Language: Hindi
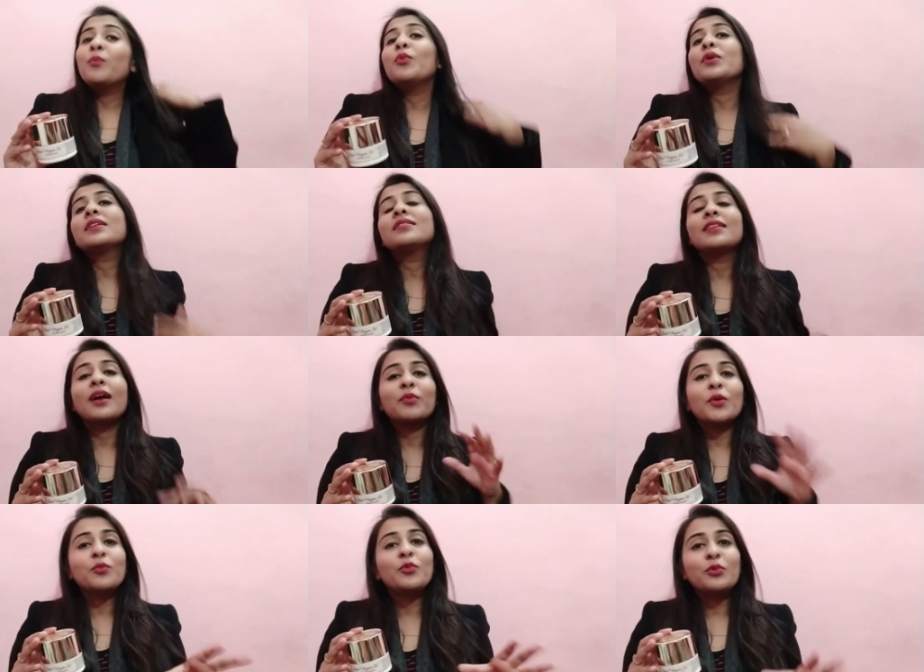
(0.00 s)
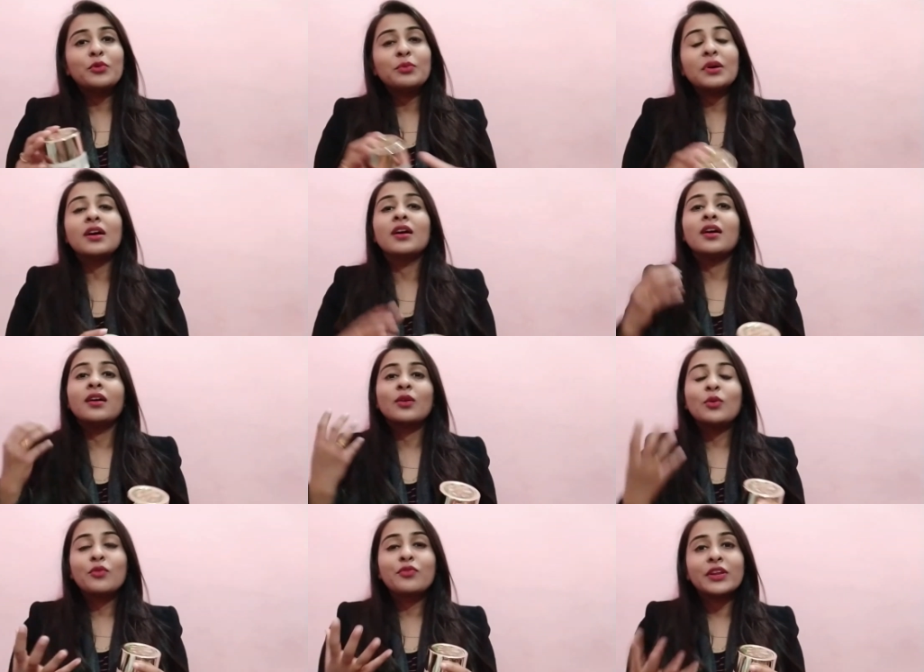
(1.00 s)
पूरे दिन आपका मूड
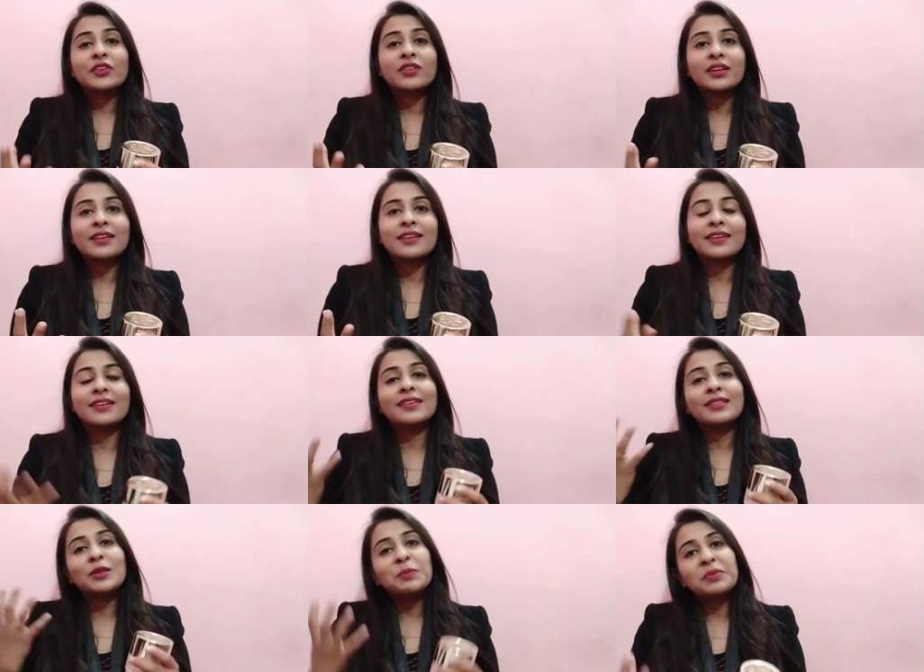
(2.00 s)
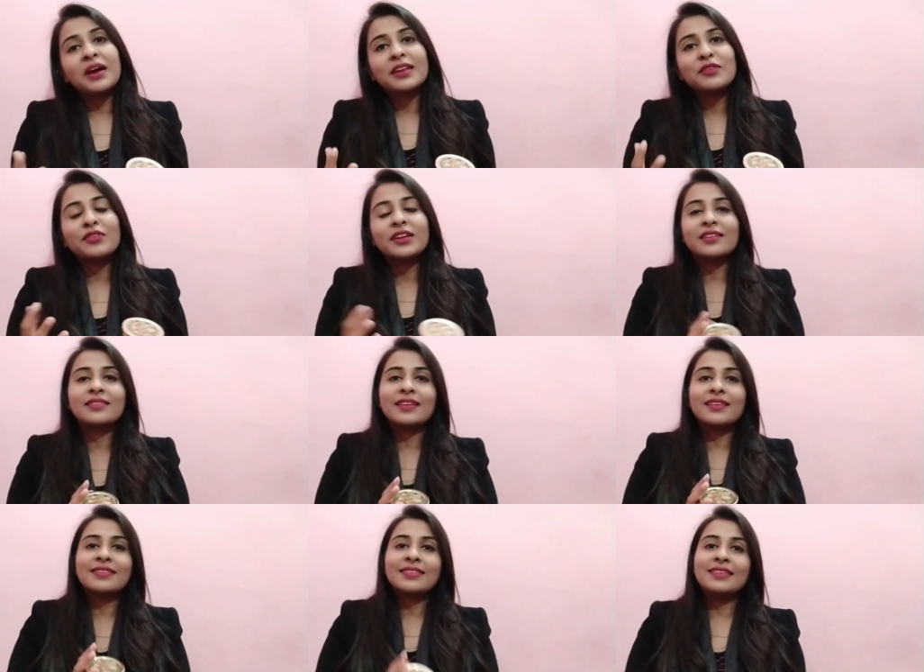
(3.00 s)
को फ्रेश करके रखेगी इतनी प्यारी फ्रेग्रेंस
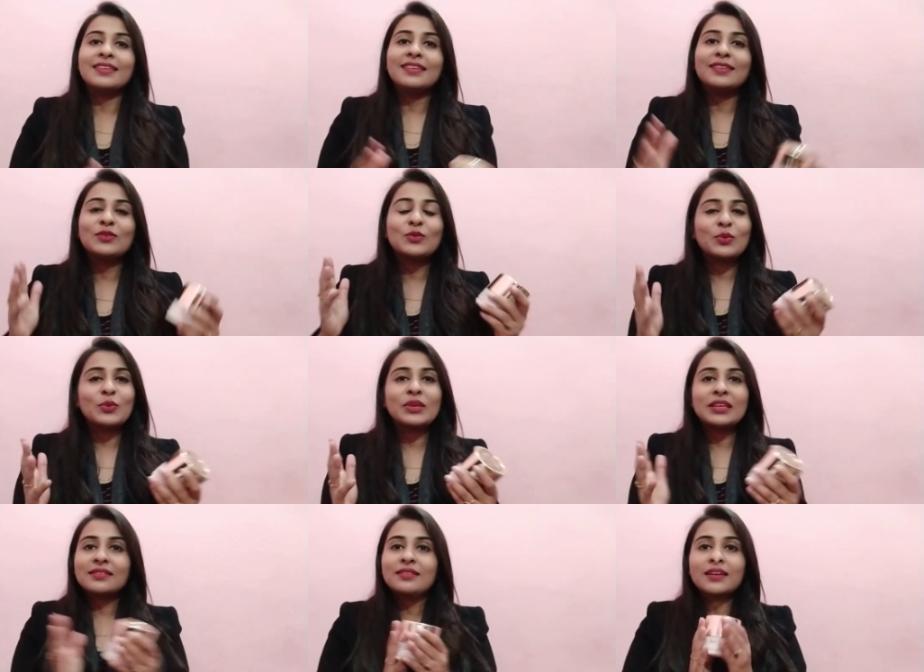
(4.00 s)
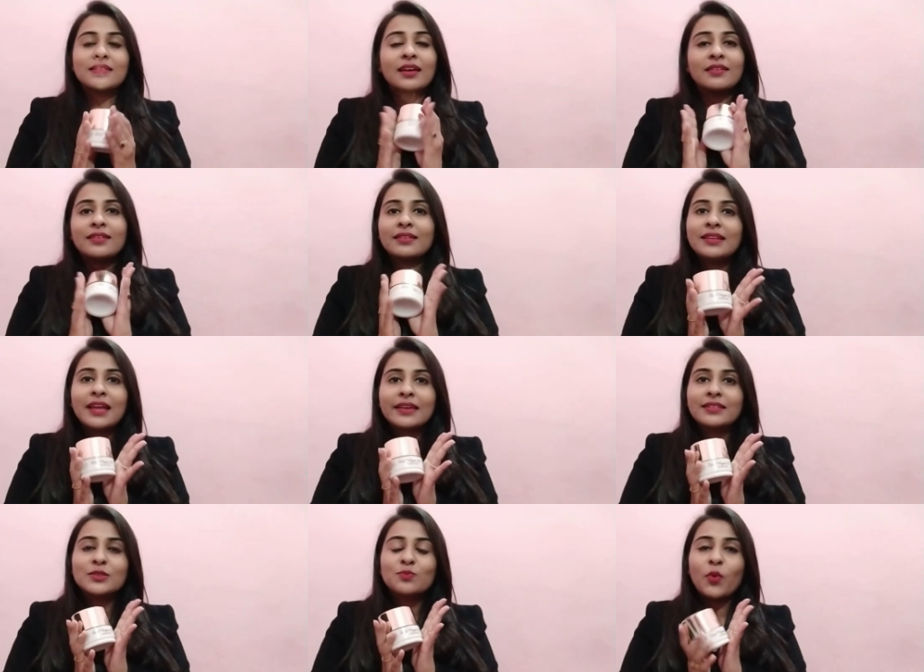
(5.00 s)
है इसकी सो यस गाइज आई रियली
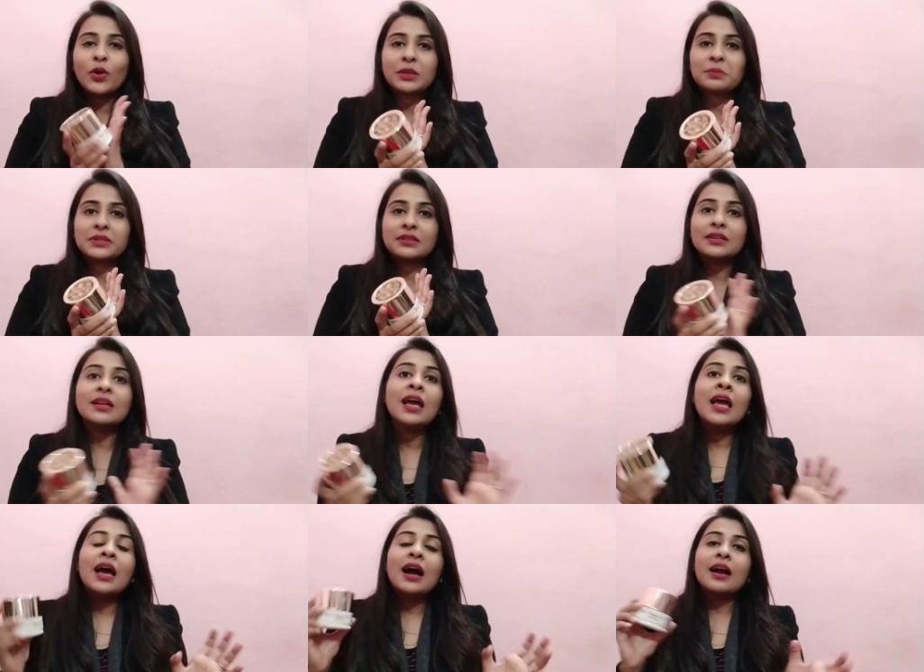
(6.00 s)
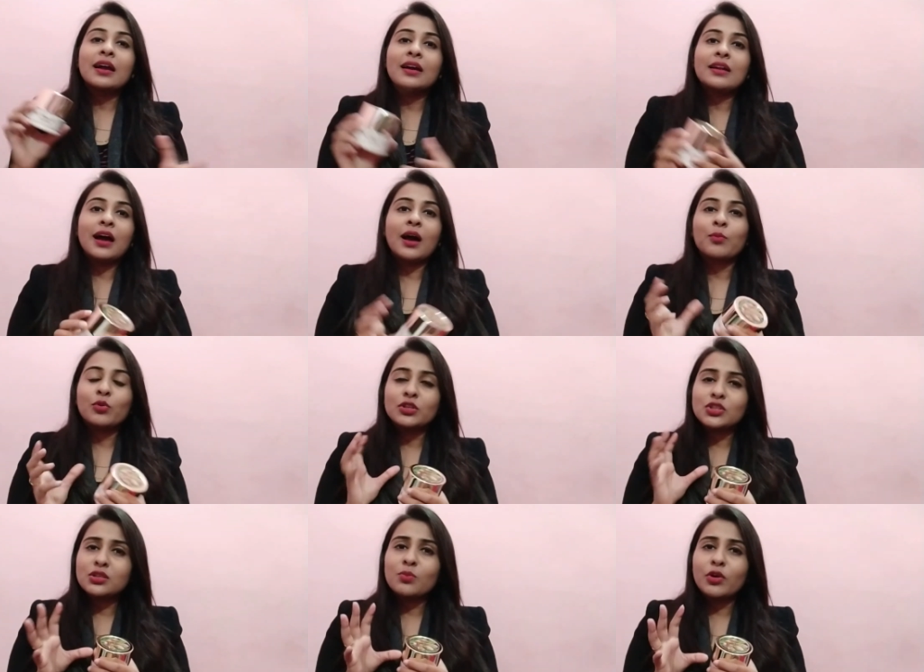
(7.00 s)
लाइक दिस बॉडी बटर अगर अगर आपको
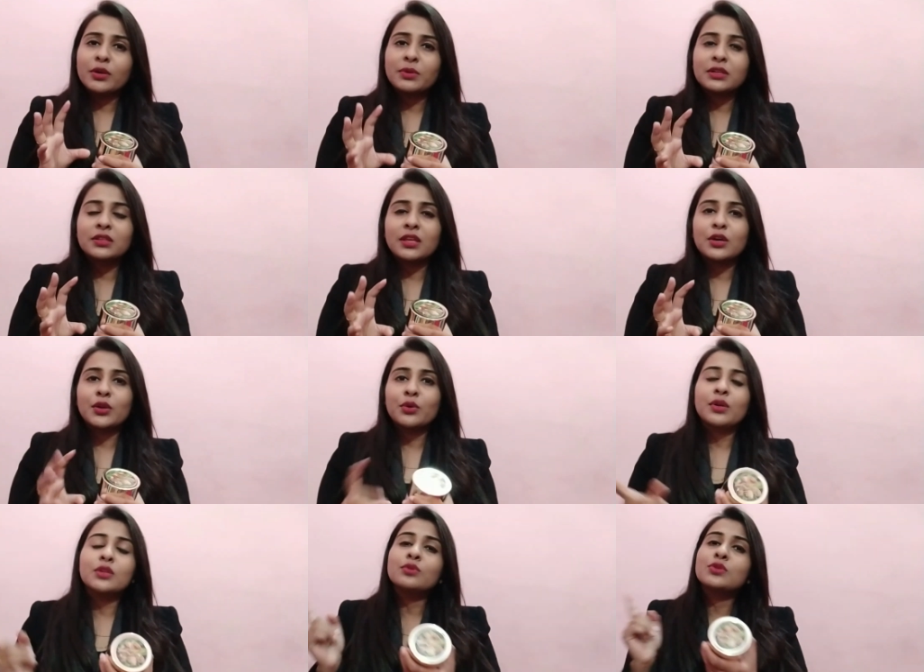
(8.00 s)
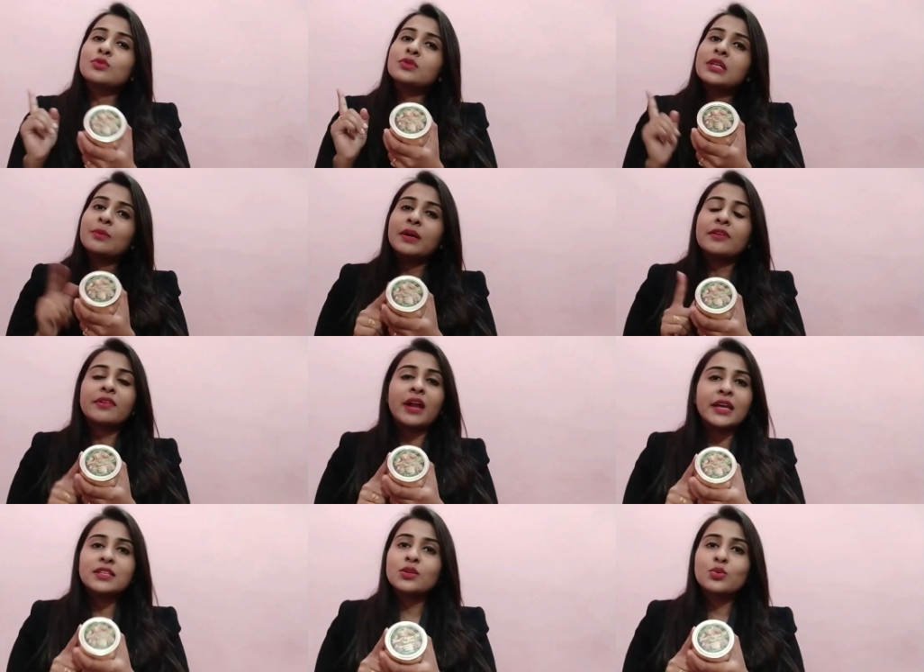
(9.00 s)
अच्छा सा बॉडी बटर देख रहे हो ना तो इसको एक बार
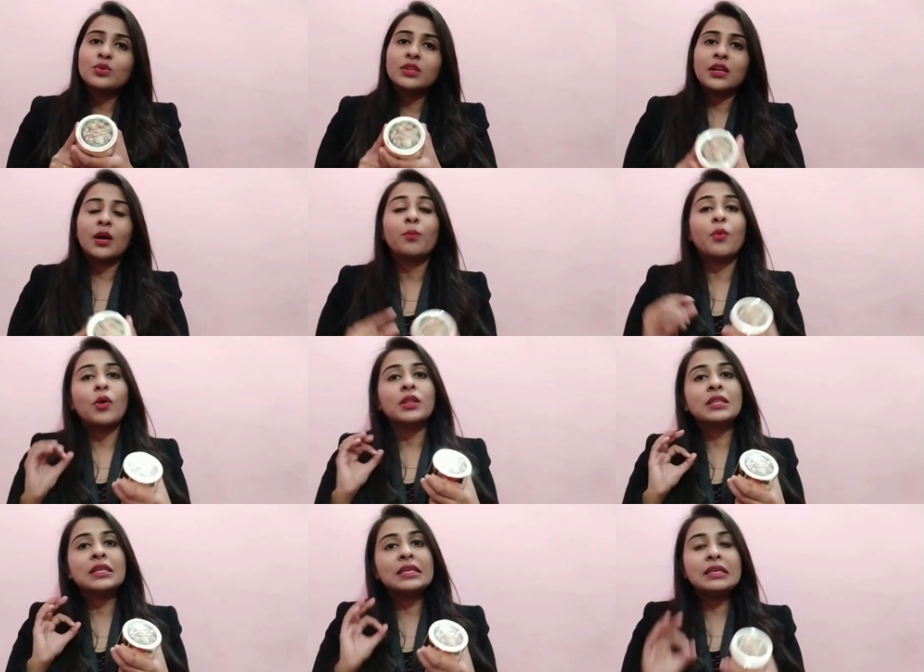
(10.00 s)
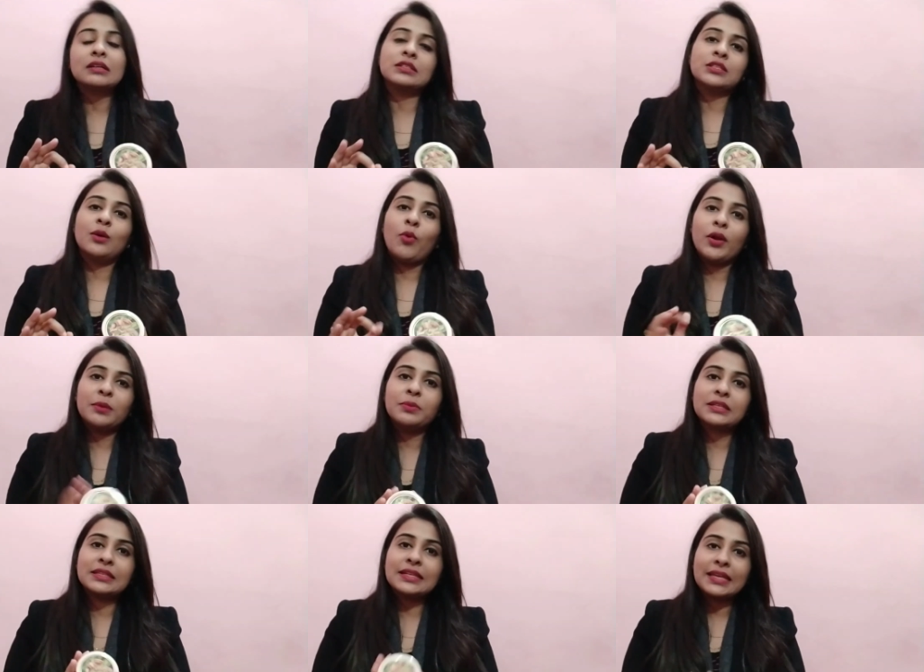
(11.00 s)
ट्राई ज़रूर देना बहुत ही अच्छा बॉडी
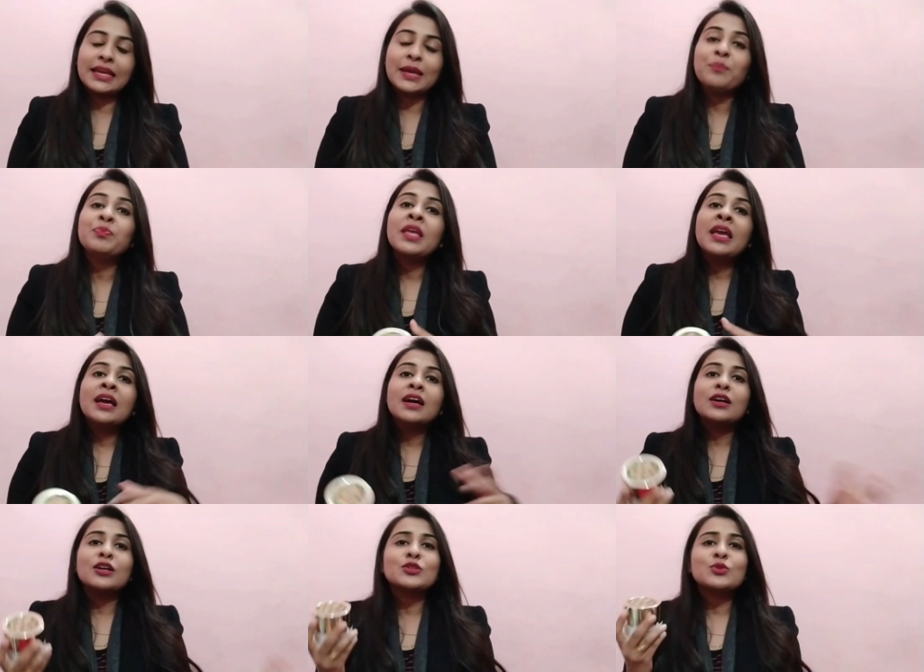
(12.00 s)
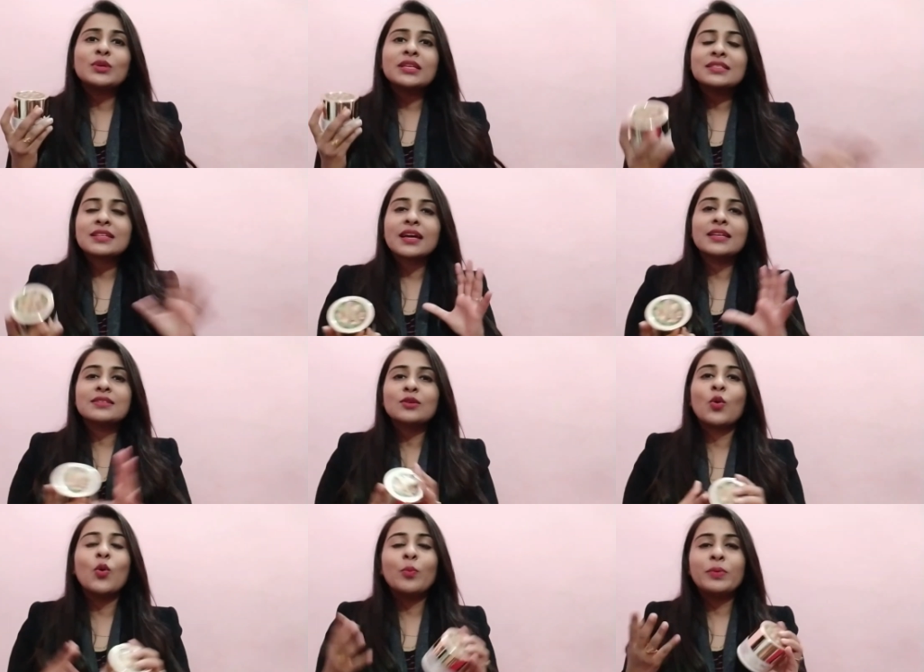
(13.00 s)
बटर है सो येस गाइज
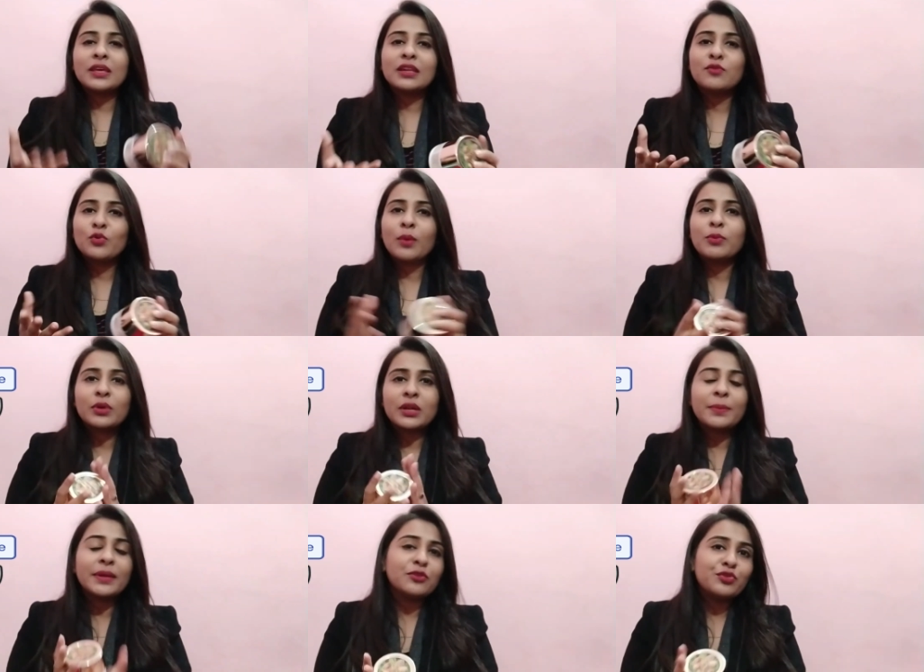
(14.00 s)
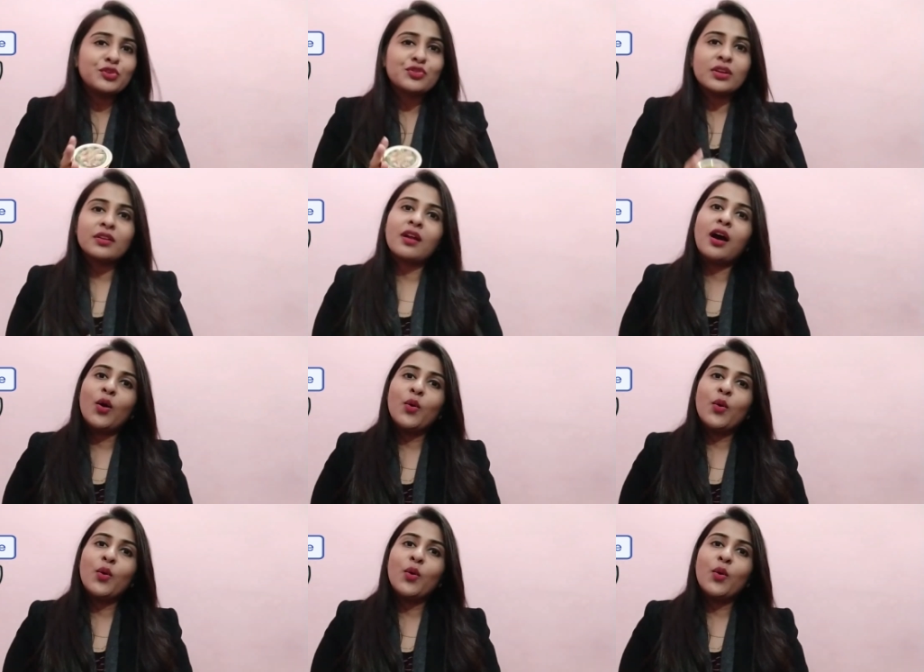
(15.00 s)
होप ये रिव्यू आप लोगों के लिए बेनिफिशियल रहा